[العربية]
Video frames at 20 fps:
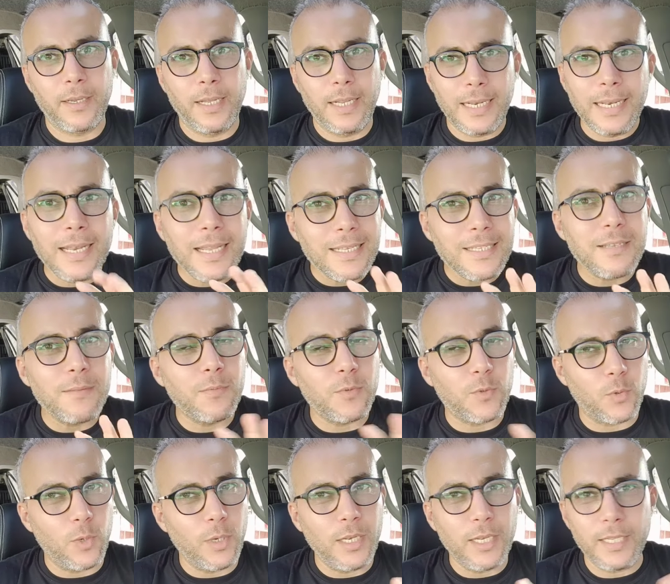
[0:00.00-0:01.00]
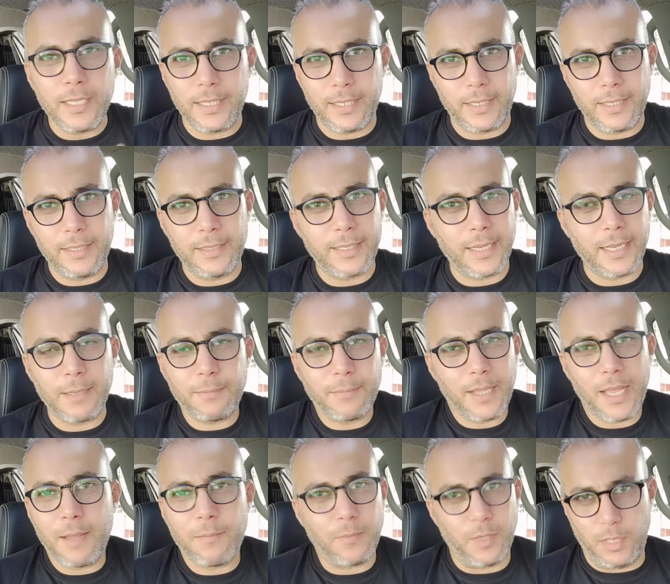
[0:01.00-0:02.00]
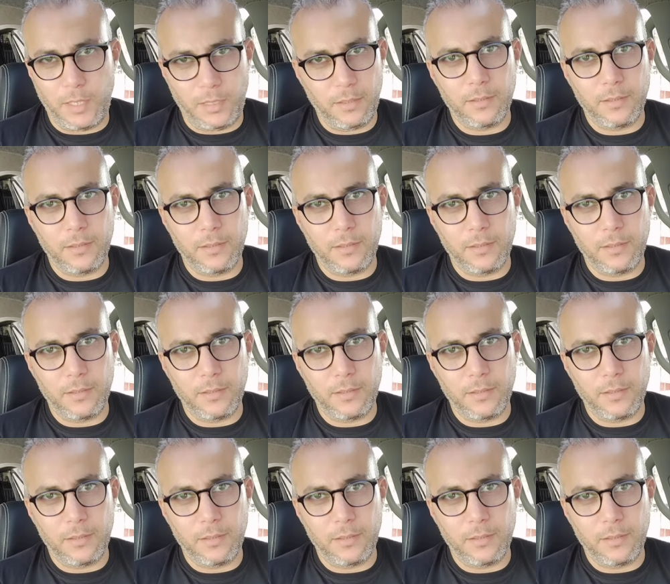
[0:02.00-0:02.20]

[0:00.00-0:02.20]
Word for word: لازم تقول لي انت جبتها منين